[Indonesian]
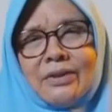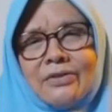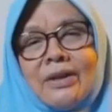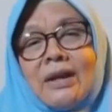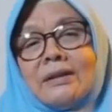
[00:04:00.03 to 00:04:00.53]

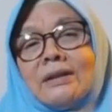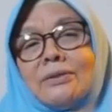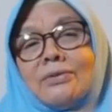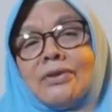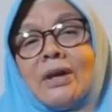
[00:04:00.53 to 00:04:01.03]
saat
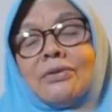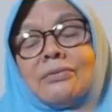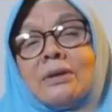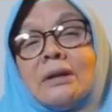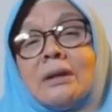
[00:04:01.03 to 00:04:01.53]
itu saya
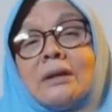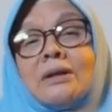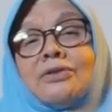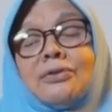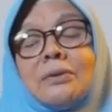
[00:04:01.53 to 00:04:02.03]
sudah
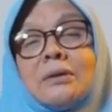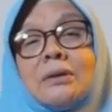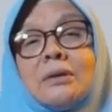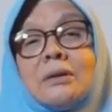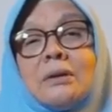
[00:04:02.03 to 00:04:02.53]
terkejut
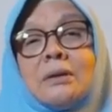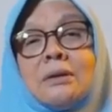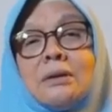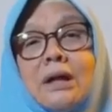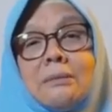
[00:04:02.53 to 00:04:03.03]

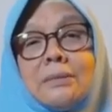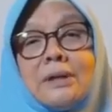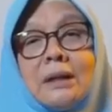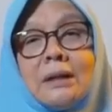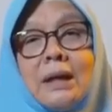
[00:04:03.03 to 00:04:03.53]
dan
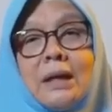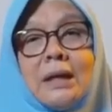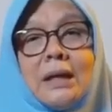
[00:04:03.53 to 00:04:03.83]
menyatakan